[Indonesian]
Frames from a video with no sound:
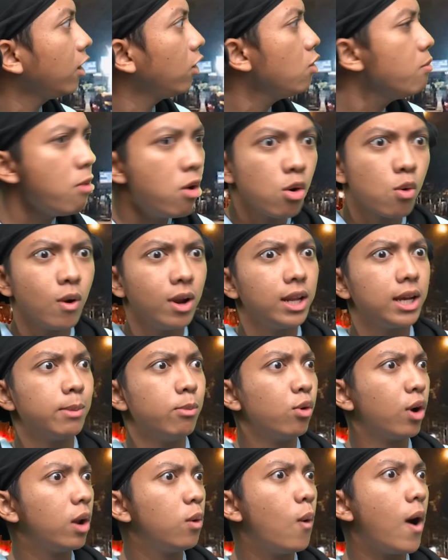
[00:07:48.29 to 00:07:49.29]
Lu mau gue
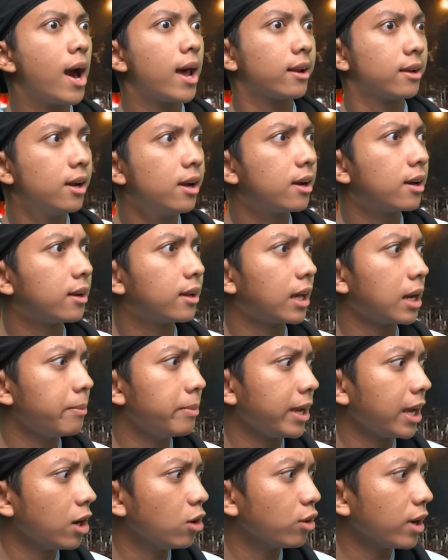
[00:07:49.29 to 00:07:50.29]
dikebukin warga gara-gara
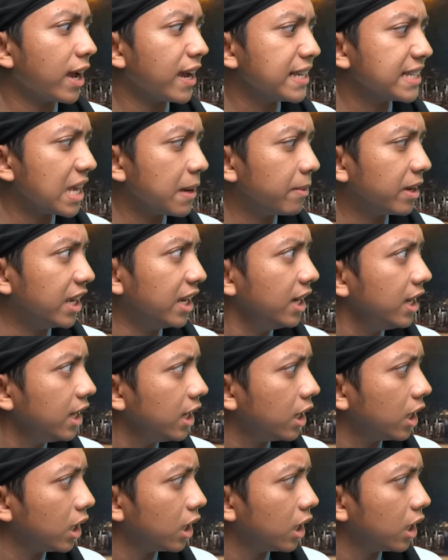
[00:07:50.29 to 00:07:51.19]
bikin lu nangis kayak begini?